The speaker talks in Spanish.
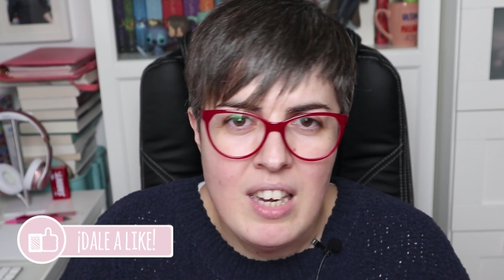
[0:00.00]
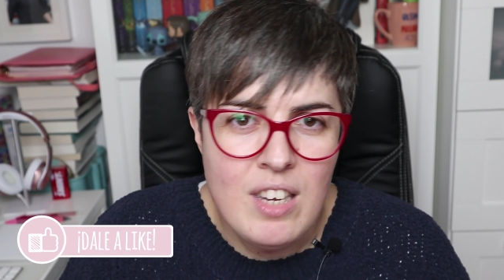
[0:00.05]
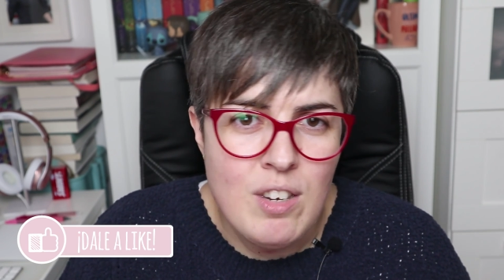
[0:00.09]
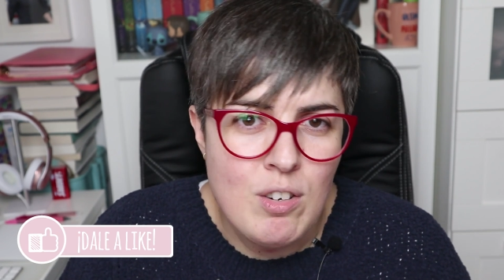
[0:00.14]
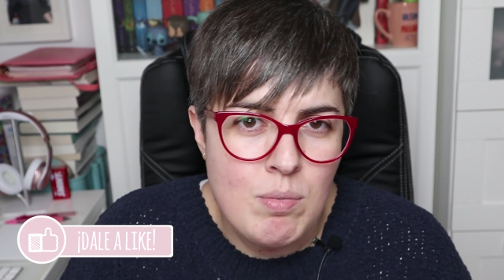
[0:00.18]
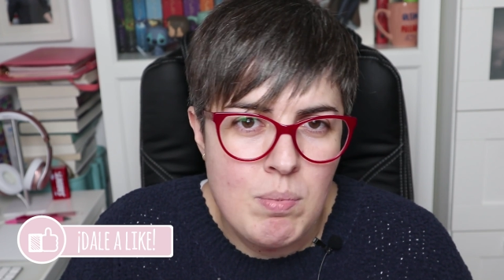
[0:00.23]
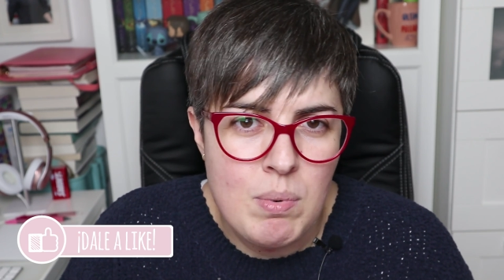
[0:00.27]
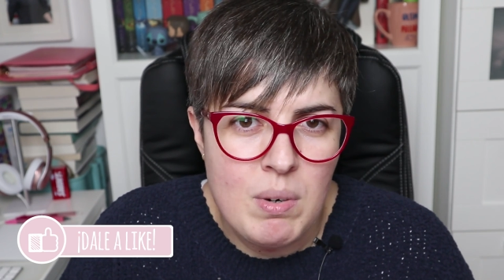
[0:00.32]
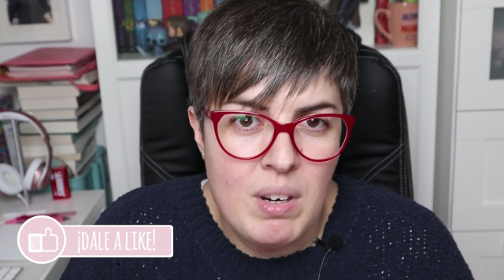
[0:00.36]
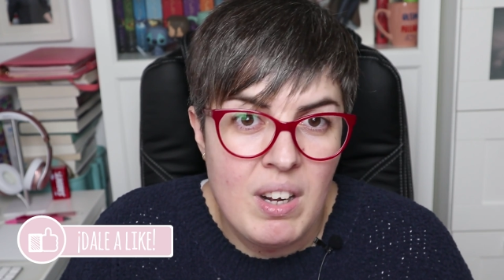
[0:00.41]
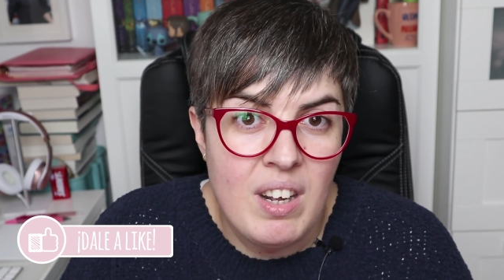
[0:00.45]

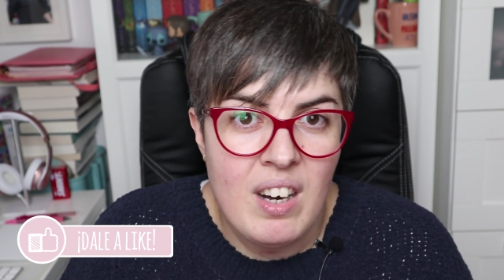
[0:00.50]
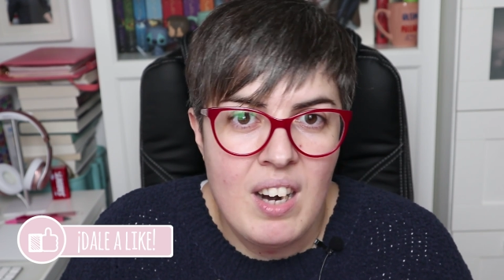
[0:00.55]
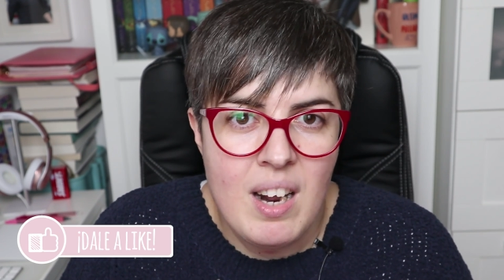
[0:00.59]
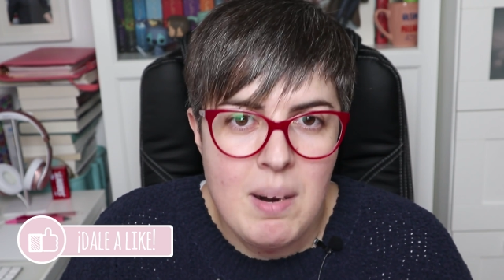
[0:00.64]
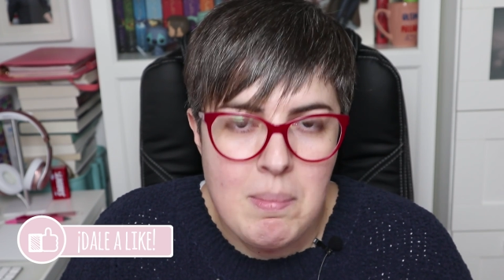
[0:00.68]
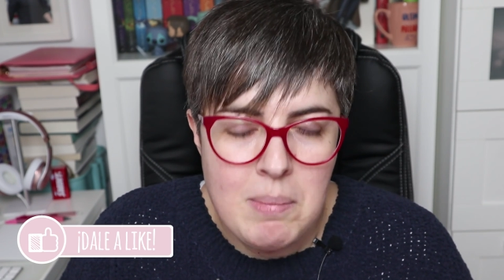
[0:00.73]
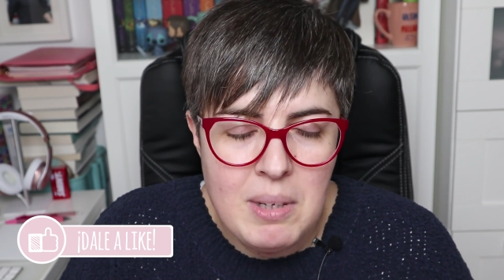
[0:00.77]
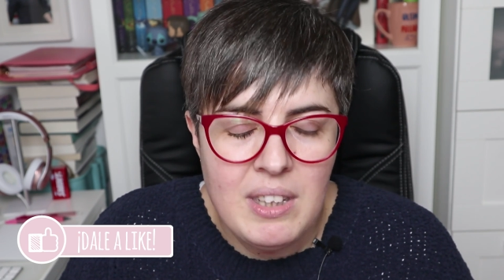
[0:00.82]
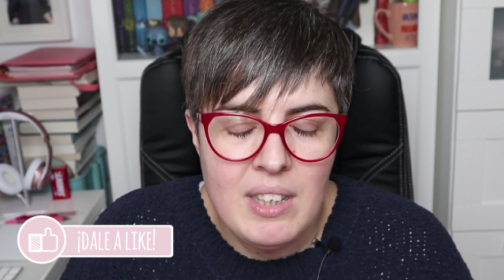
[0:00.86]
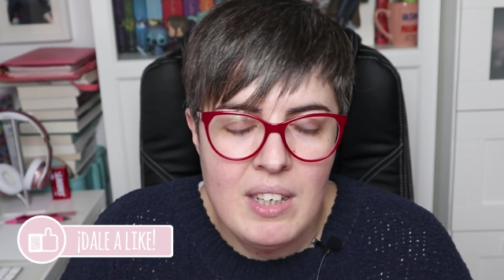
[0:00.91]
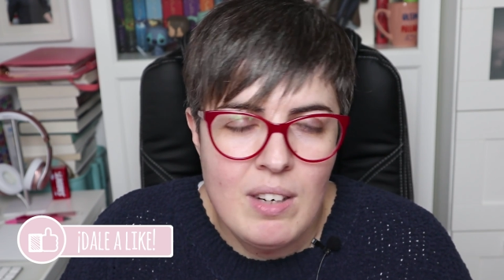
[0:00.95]
ellos porque
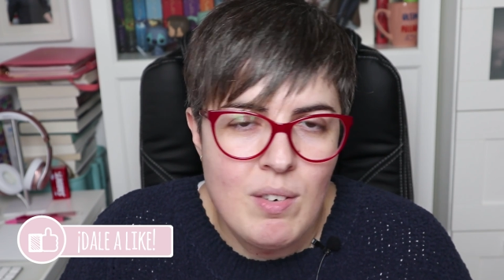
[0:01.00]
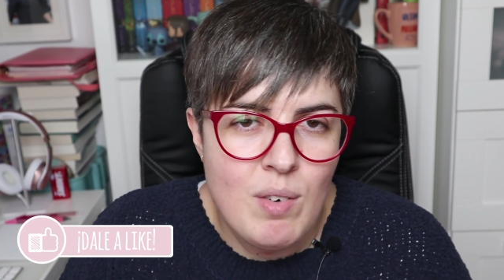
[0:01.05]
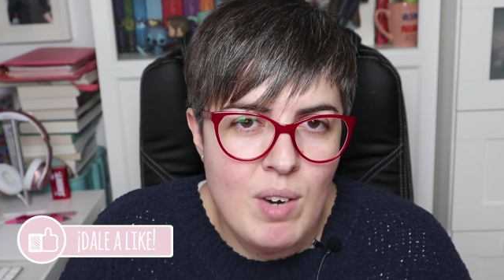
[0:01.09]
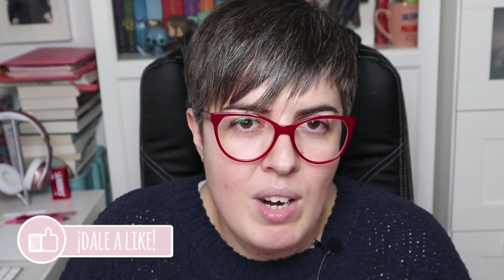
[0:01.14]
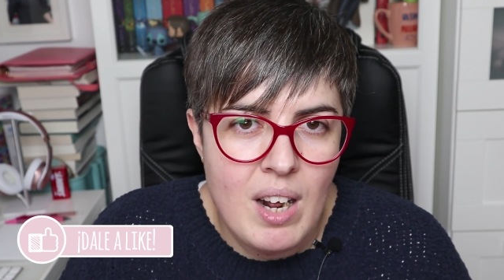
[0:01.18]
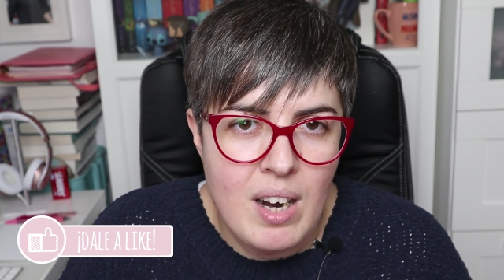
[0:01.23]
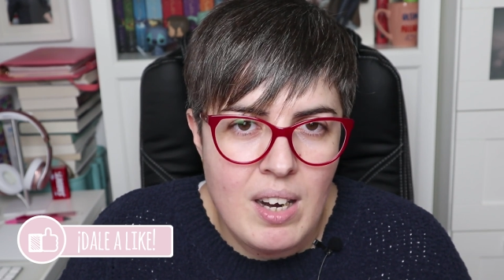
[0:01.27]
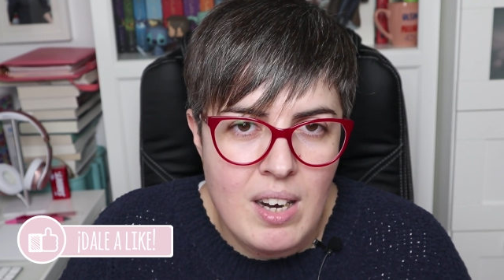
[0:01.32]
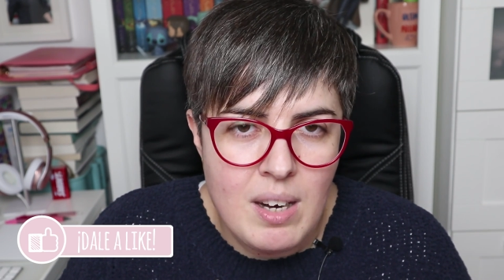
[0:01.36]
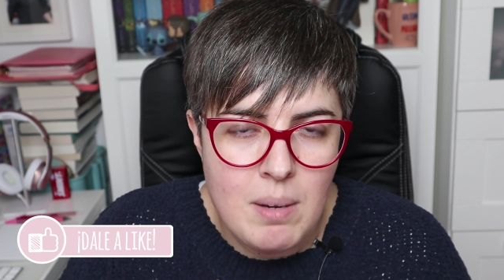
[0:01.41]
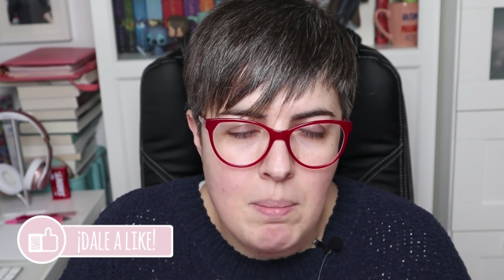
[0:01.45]
realmente no
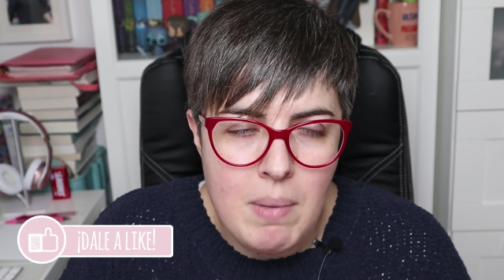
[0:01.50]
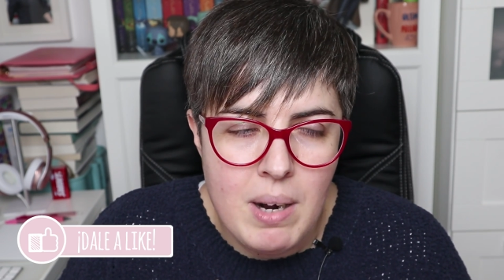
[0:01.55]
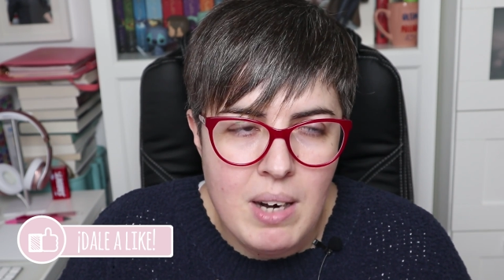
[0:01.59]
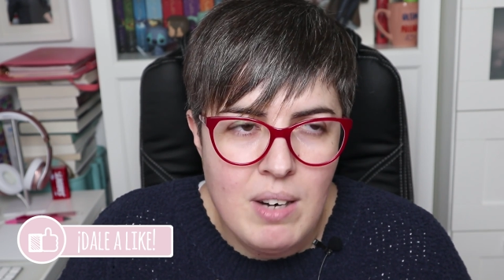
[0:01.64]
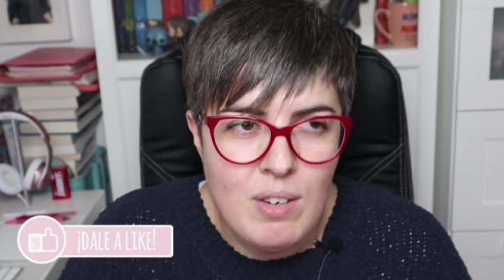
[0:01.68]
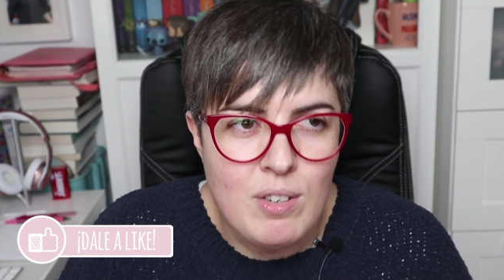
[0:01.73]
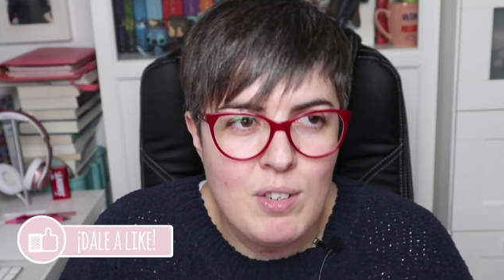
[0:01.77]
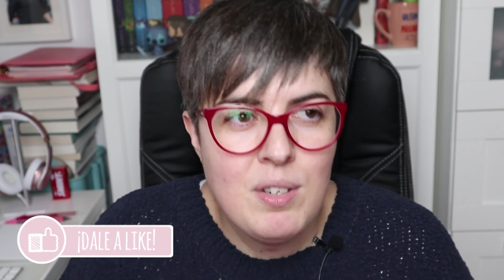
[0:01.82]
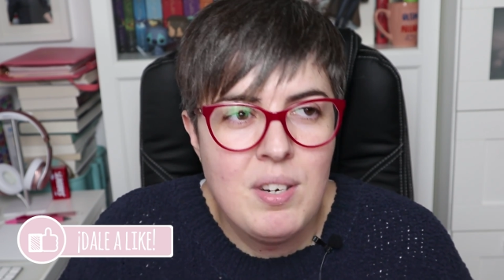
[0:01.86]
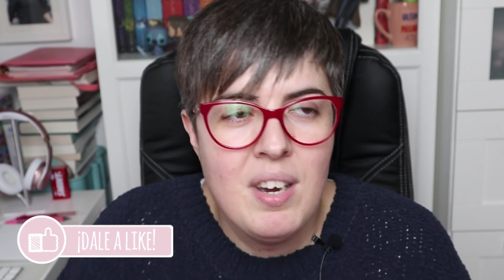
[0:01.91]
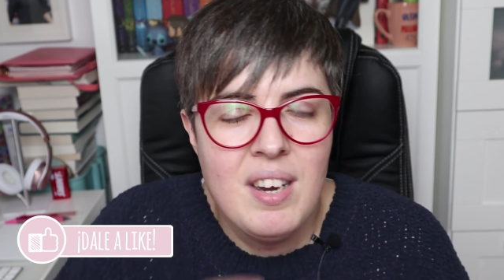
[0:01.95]
eran
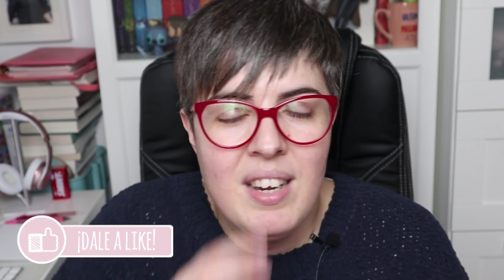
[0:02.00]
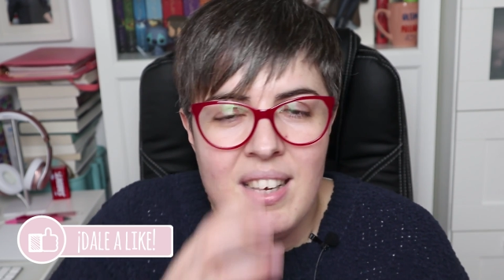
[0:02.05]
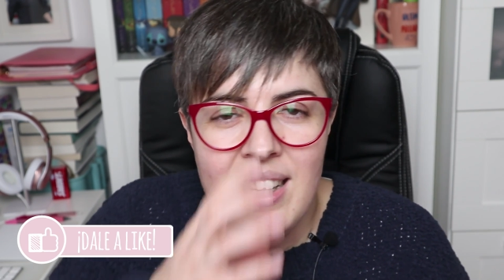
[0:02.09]
hermanos.